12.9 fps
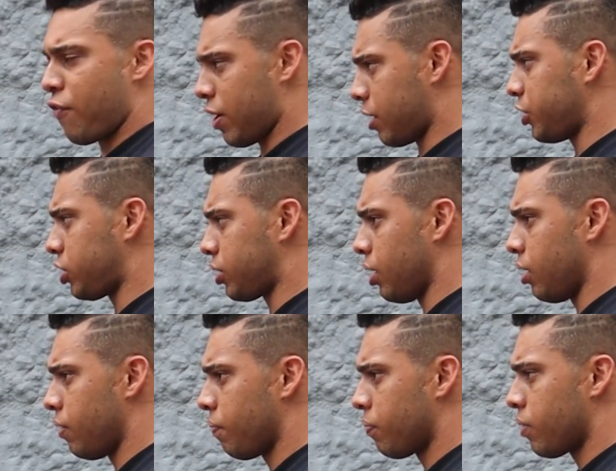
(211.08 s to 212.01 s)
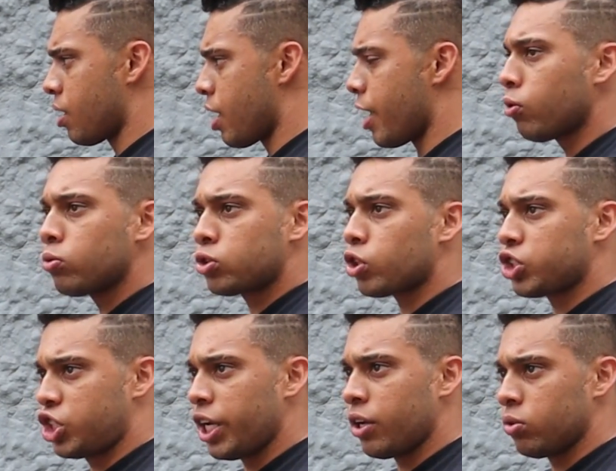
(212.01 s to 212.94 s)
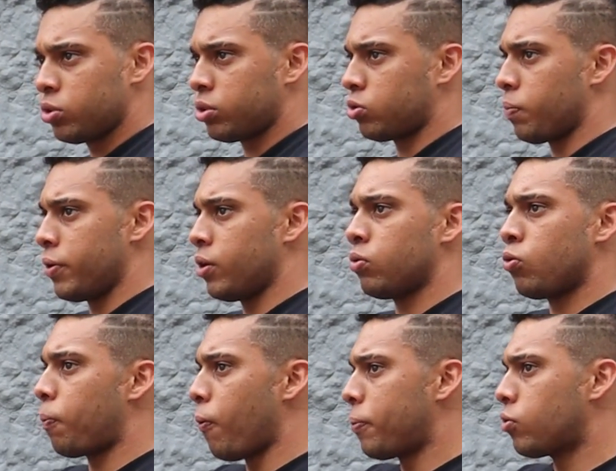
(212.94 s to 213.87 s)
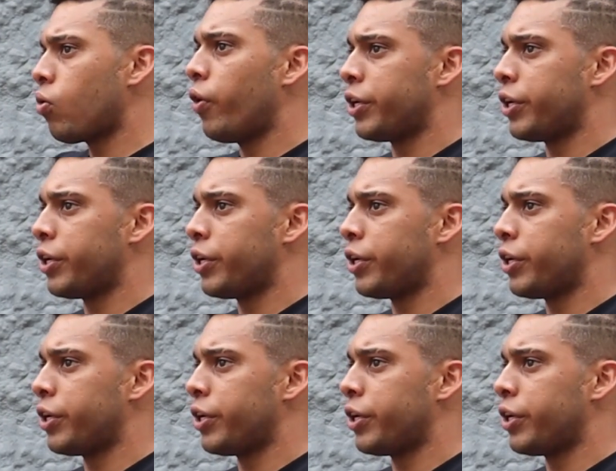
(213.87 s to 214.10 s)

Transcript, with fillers: a fé cristã. Eu não sou digno de subir no púlpito